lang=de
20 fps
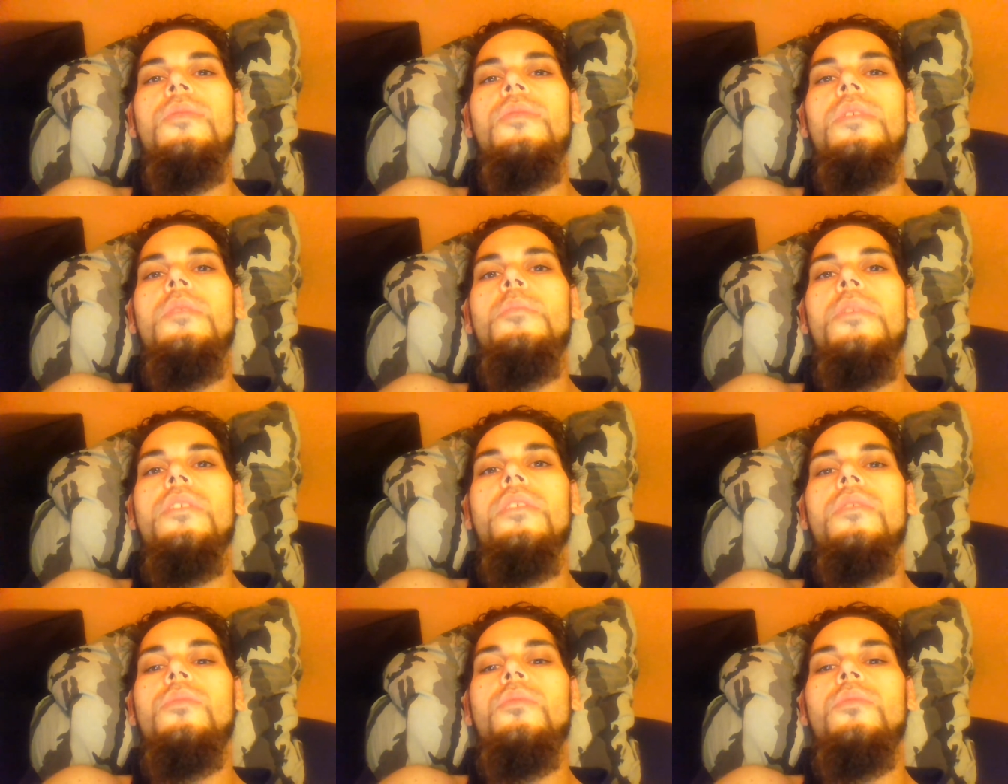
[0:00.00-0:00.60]

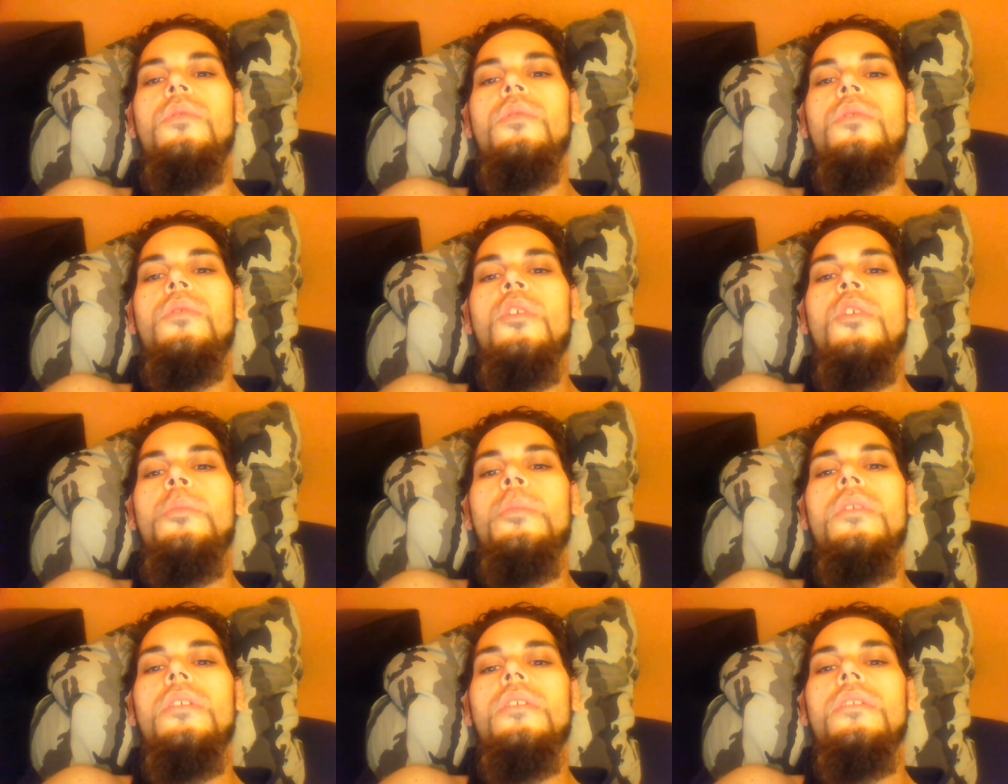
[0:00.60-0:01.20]
extrem viel
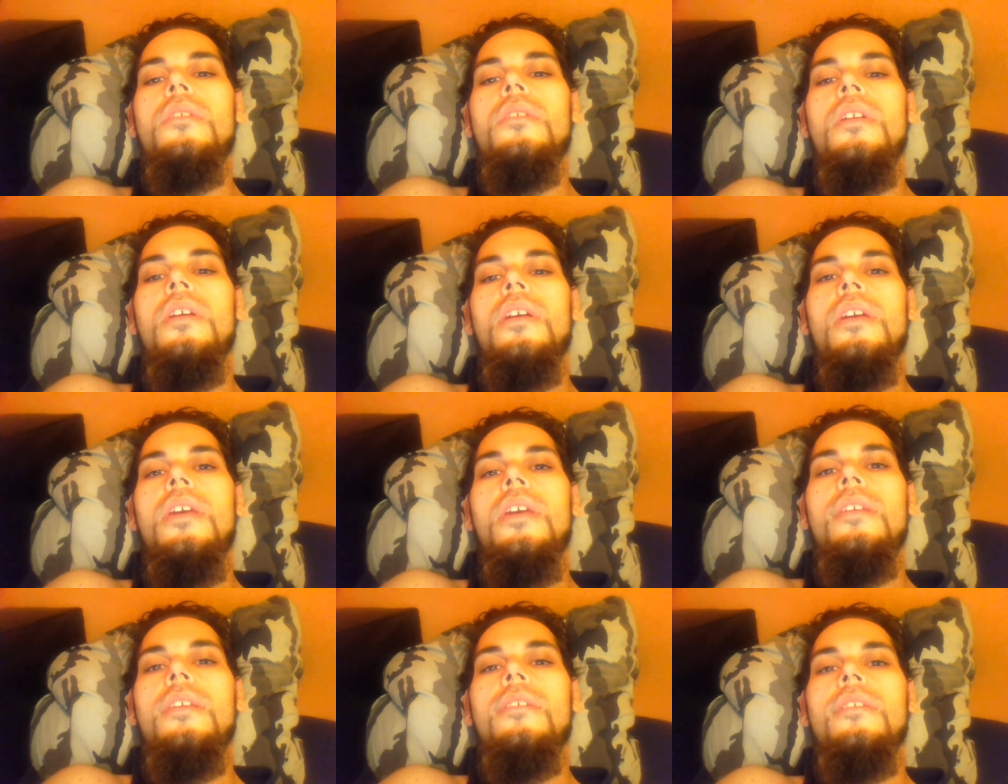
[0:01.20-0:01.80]
besser.
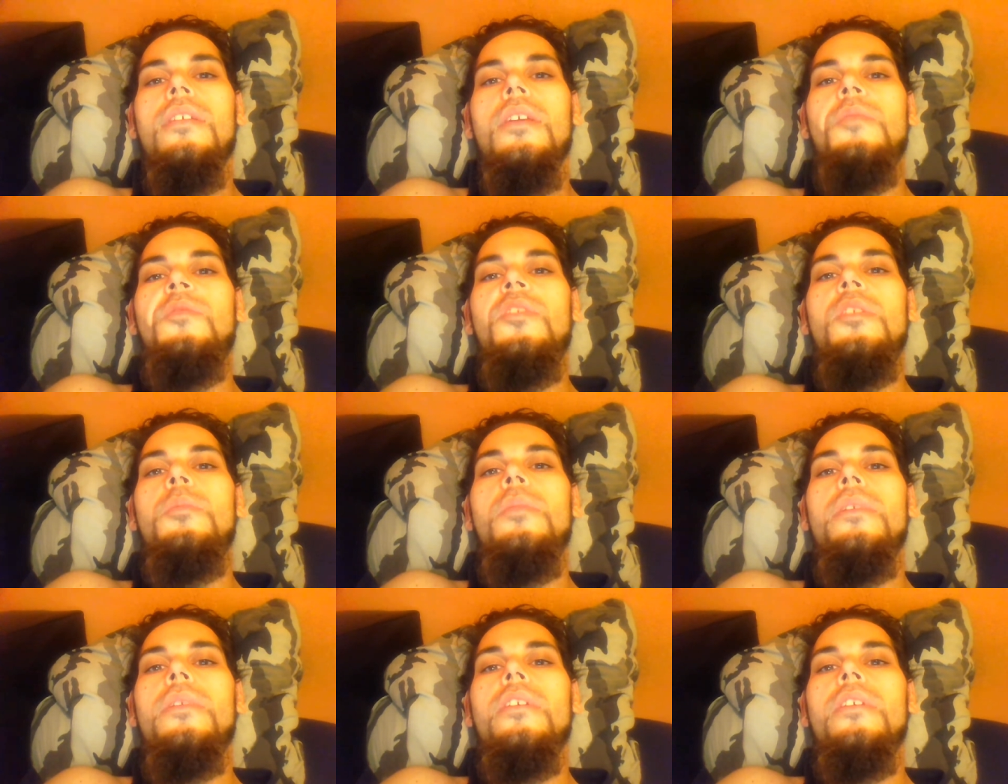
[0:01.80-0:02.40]

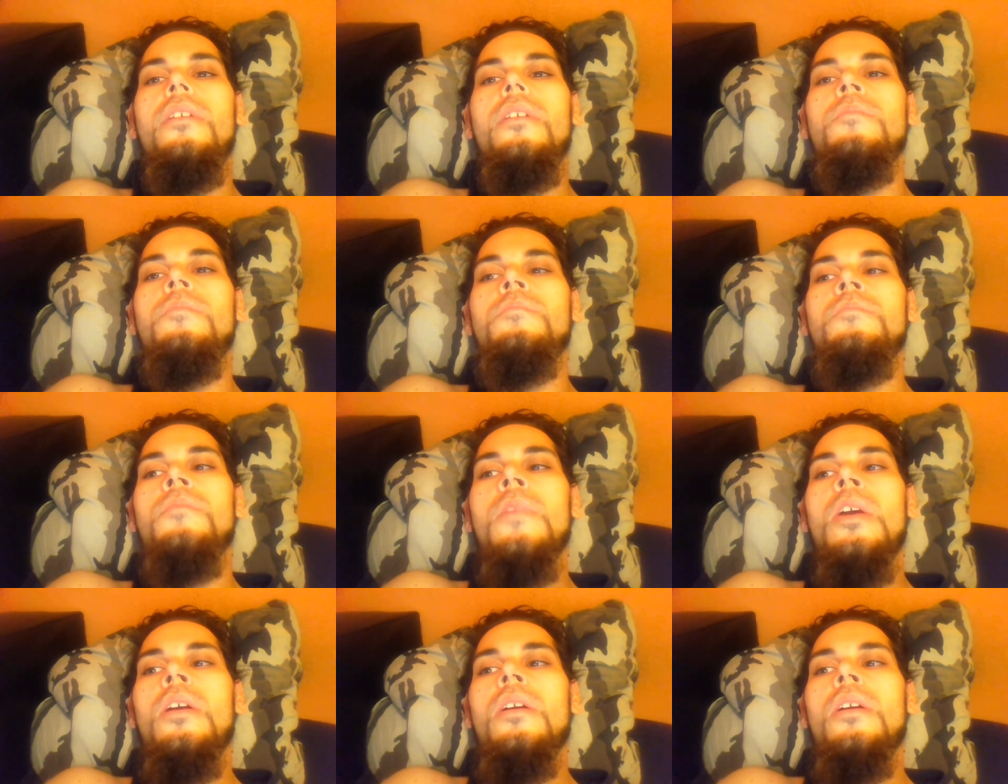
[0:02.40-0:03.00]
Ähm, das,
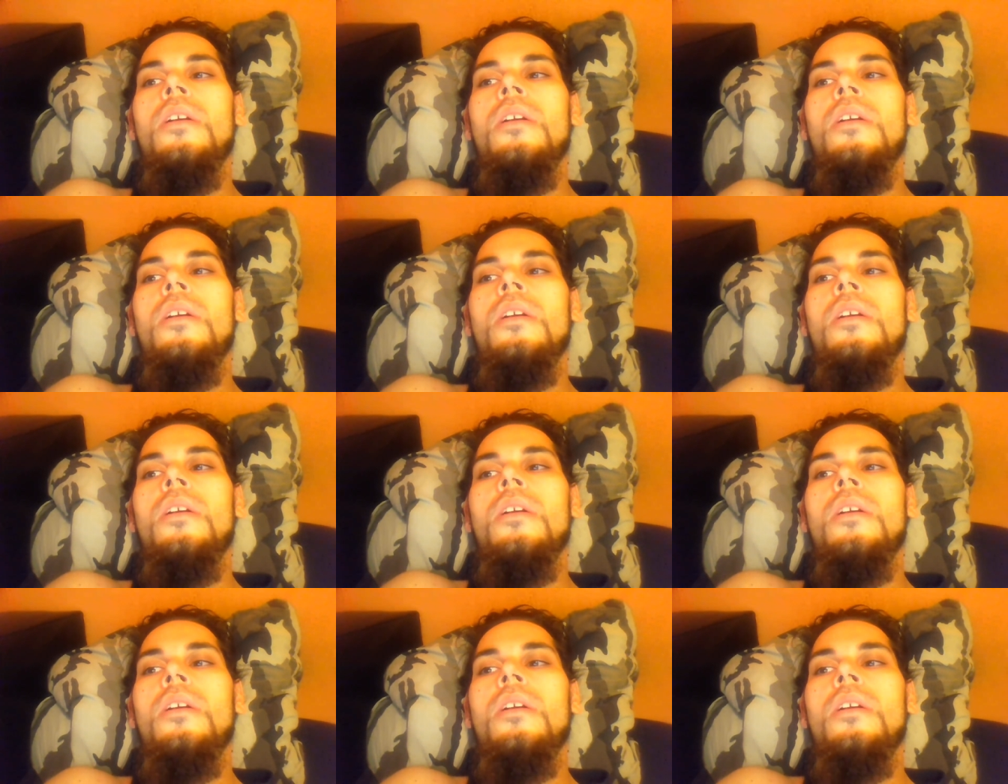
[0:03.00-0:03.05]
ist,